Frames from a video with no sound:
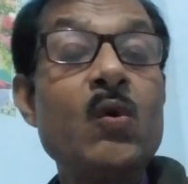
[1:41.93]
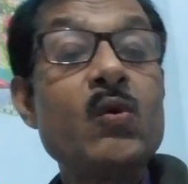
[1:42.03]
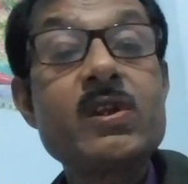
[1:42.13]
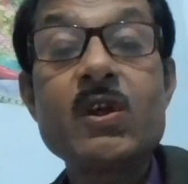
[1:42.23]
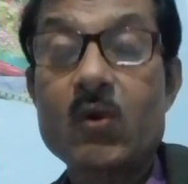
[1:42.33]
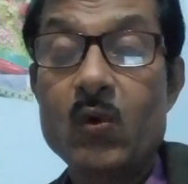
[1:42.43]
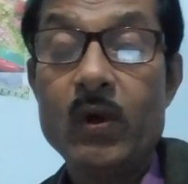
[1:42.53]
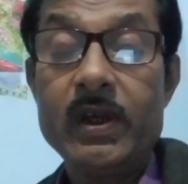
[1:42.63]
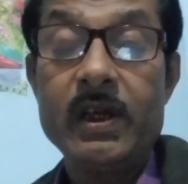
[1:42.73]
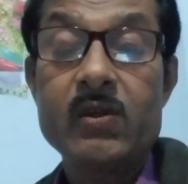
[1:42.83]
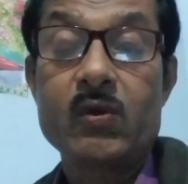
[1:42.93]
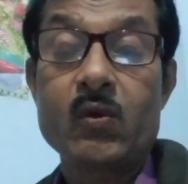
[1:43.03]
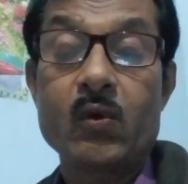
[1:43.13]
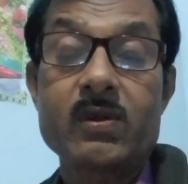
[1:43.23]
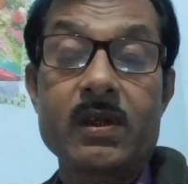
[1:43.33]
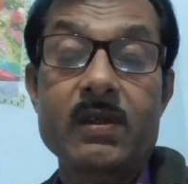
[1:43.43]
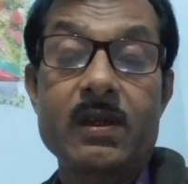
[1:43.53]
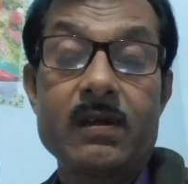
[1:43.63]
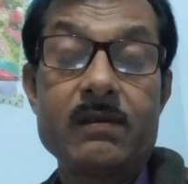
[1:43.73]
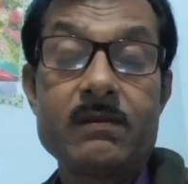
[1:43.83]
उसे कोई नहीं टोक सकता